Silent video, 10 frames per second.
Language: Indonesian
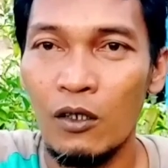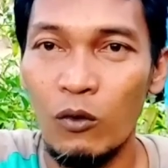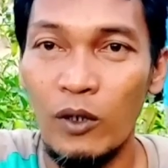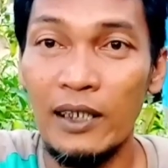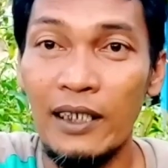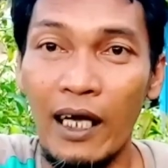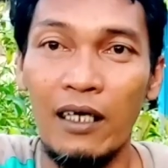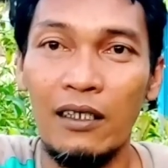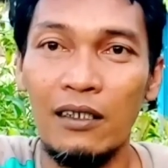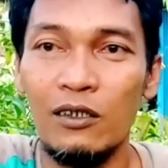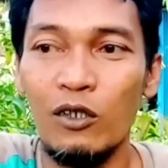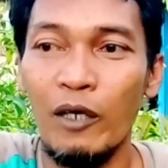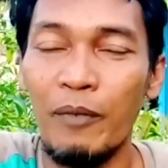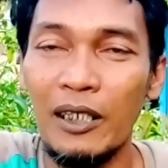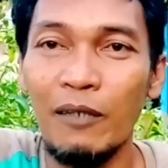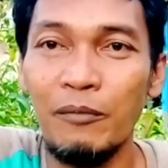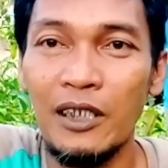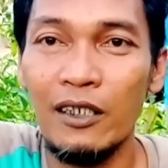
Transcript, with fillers: kulitnya itu hebatnya bisa